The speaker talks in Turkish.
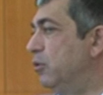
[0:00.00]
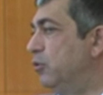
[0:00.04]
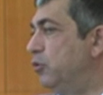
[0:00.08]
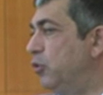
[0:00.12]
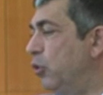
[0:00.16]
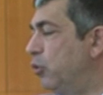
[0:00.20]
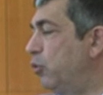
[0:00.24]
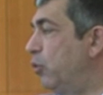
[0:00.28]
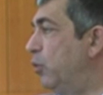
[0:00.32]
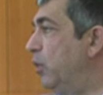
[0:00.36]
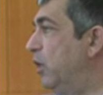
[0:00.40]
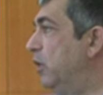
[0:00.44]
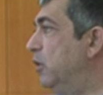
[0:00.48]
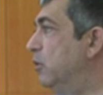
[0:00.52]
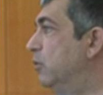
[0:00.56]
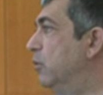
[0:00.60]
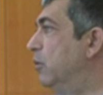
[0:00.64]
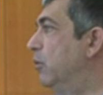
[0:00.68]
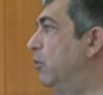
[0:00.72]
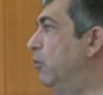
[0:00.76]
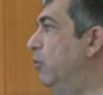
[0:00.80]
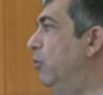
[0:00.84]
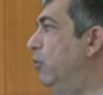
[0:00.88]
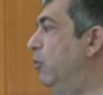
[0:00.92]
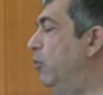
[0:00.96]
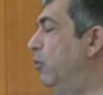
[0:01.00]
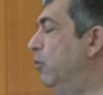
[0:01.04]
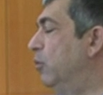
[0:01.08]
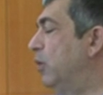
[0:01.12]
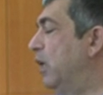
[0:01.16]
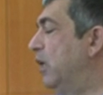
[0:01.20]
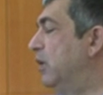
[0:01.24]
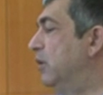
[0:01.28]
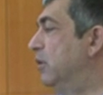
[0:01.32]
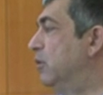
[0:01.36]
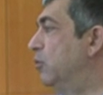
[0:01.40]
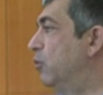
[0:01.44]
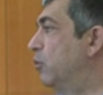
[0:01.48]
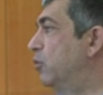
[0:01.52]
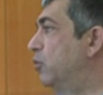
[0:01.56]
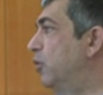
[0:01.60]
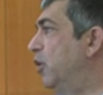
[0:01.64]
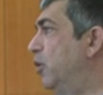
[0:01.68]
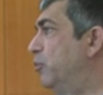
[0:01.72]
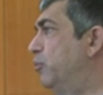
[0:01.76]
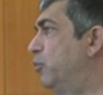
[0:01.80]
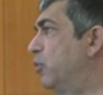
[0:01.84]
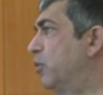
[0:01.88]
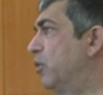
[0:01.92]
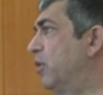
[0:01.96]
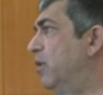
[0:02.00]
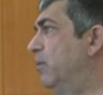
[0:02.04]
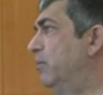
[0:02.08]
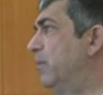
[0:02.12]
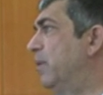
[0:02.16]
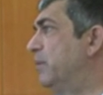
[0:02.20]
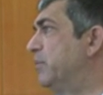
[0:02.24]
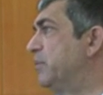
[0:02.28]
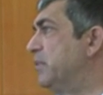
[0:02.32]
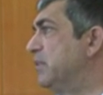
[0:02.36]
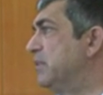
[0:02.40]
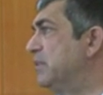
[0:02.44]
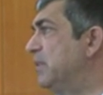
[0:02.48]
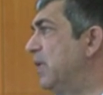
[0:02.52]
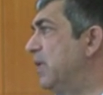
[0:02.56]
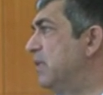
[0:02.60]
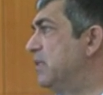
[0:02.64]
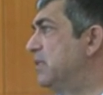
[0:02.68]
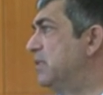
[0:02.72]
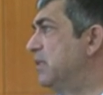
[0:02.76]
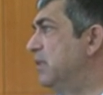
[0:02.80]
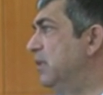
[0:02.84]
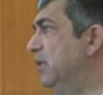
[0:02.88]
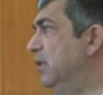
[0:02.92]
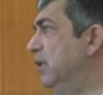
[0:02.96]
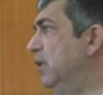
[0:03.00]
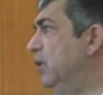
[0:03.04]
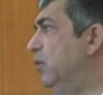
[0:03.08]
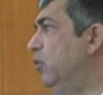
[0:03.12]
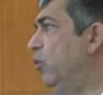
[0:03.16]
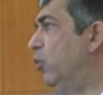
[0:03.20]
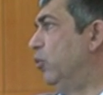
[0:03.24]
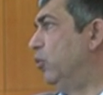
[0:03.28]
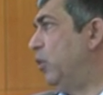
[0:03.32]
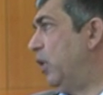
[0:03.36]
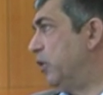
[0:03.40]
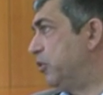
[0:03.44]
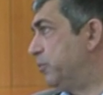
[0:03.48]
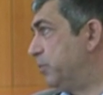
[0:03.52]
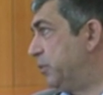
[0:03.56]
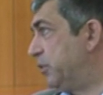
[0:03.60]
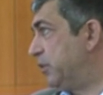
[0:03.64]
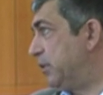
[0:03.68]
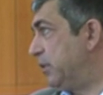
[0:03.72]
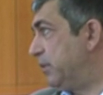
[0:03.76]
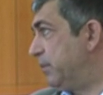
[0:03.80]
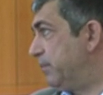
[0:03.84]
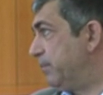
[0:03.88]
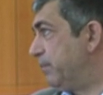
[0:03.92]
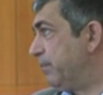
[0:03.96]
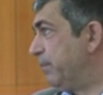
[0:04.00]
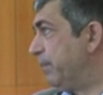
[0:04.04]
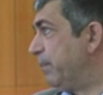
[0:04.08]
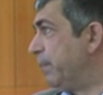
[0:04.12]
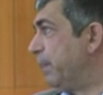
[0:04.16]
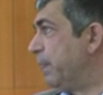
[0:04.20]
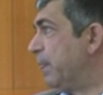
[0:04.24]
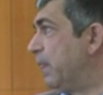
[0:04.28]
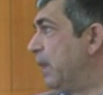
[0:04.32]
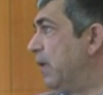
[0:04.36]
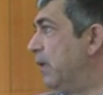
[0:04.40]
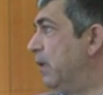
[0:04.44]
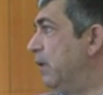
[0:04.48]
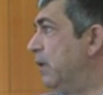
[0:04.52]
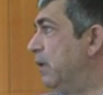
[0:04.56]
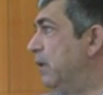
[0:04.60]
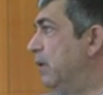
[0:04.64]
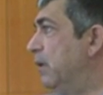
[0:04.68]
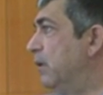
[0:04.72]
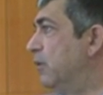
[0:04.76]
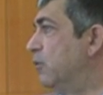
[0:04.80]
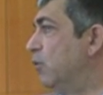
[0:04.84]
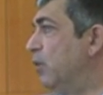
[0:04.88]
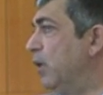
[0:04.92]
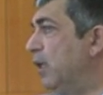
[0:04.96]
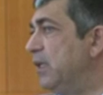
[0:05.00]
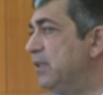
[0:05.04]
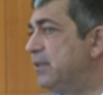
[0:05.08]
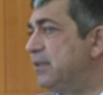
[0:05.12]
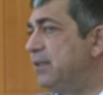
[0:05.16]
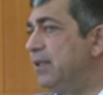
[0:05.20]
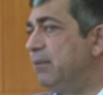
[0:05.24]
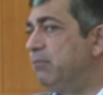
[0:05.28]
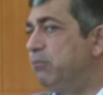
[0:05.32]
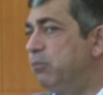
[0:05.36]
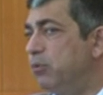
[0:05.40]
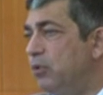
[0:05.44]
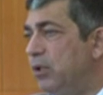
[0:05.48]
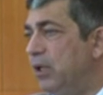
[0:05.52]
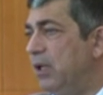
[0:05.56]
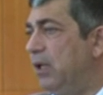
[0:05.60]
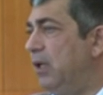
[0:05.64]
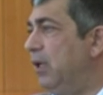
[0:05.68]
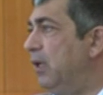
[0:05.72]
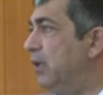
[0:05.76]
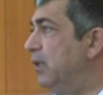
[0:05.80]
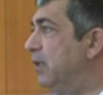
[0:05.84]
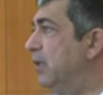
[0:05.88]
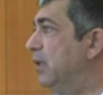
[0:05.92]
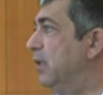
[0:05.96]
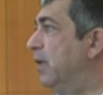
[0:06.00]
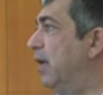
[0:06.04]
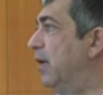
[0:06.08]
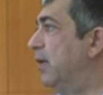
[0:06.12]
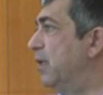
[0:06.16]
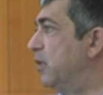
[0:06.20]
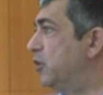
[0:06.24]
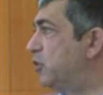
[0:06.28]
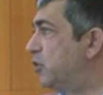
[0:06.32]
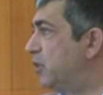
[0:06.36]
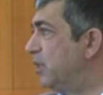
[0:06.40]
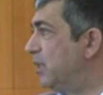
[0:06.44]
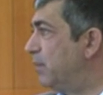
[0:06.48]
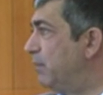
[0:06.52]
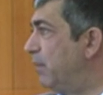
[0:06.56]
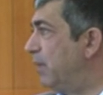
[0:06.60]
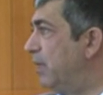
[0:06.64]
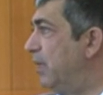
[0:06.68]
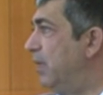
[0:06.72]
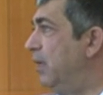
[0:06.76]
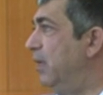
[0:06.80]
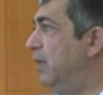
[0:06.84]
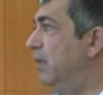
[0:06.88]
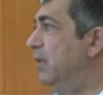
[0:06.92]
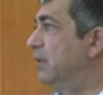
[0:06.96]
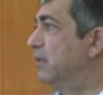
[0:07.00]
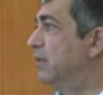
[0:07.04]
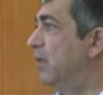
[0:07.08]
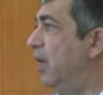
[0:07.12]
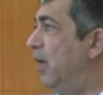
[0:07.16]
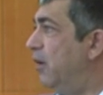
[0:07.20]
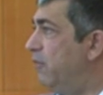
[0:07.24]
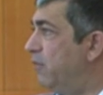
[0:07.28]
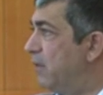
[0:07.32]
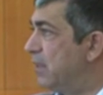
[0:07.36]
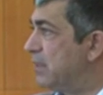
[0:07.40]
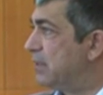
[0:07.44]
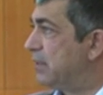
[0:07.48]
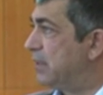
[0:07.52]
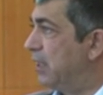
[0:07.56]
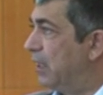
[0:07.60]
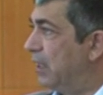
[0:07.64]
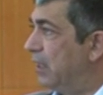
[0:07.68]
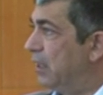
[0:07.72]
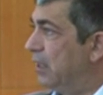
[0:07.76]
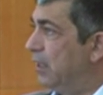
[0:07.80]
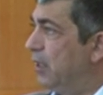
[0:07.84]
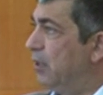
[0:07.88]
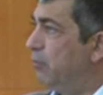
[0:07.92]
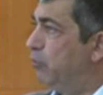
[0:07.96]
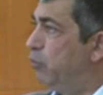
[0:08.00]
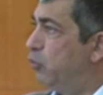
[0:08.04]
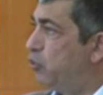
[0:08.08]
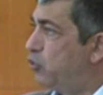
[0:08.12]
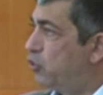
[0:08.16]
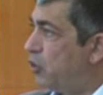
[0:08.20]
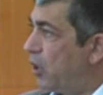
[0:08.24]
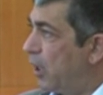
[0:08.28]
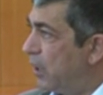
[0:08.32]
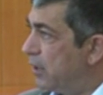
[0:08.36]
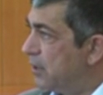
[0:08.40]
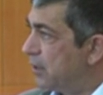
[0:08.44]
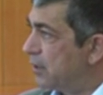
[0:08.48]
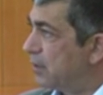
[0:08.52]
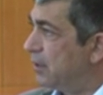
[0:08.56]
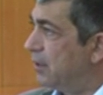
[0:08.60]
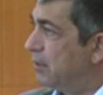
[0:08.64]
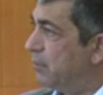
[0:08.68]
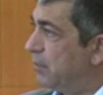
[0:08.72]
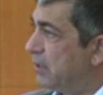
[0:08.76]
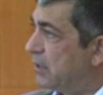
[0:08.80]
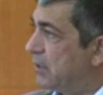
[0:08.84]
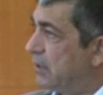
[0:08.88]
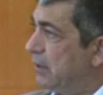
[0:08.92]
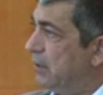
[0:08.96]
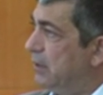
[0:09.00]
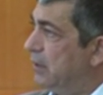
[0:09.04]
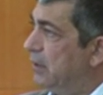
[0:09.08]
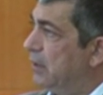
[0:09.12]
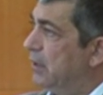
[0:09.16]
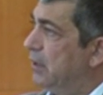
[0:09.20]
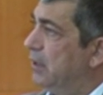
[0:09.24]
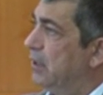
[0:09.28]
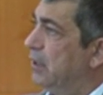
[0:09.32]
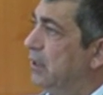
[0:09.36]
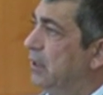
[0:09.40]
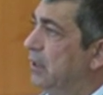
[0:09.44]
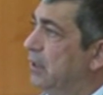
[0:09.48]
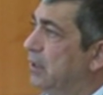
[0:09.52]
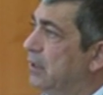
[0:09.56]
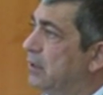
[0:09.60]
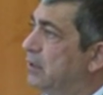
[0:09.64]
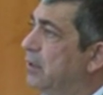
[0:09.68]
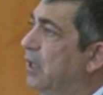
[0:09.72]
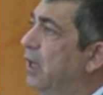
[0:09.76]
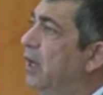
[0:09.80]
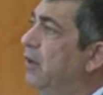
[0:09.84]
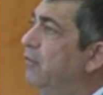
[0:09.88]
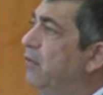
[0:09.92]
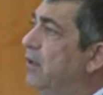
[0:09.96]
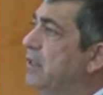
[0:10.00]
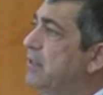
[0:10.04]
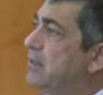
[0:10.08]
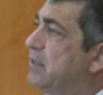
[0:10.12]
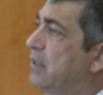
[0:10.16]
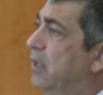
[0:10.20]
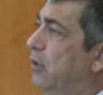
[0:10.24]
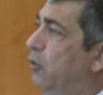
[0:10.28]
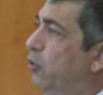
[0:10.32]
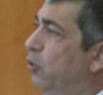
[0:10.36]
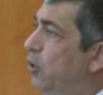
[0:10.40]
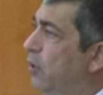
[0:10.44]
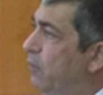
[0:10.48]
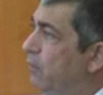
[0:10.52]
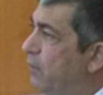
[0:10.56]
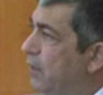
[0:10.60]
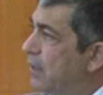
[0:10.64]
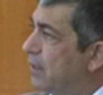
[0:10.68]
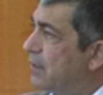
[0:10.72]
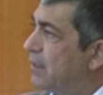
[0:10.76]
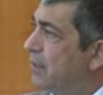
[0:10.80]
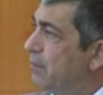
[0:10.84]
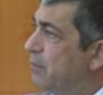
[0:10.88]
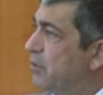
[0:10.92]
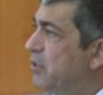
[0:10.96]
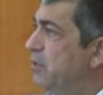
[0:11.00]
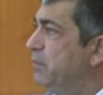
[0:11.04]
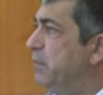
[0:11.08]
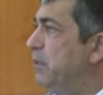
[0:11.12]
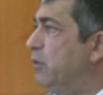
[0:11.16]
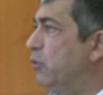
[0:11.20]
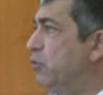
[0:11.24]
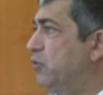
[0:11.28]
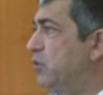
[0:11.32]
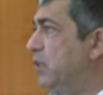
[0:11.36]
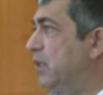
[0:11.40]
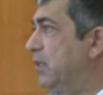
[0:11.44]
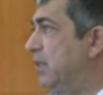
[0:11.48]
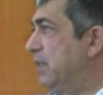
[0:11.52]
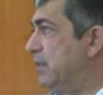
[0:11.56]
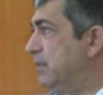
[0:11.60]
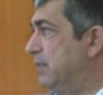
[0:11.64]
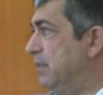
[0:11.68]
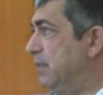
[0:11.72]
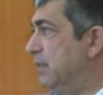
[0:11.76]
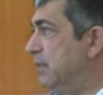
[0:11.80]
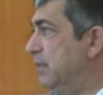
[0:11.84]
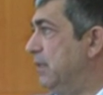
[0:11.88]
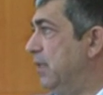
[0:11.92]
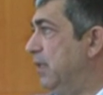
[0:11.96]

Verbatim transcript: YÖK onaylı, onaylı doktora programlarımızın sayısı onu aşmıştır. Dolayısıyla bu da araştırmaya daha fazla bütçe ayırdığımızın, daha fazla önem verdiğimizin bir göstergesidir.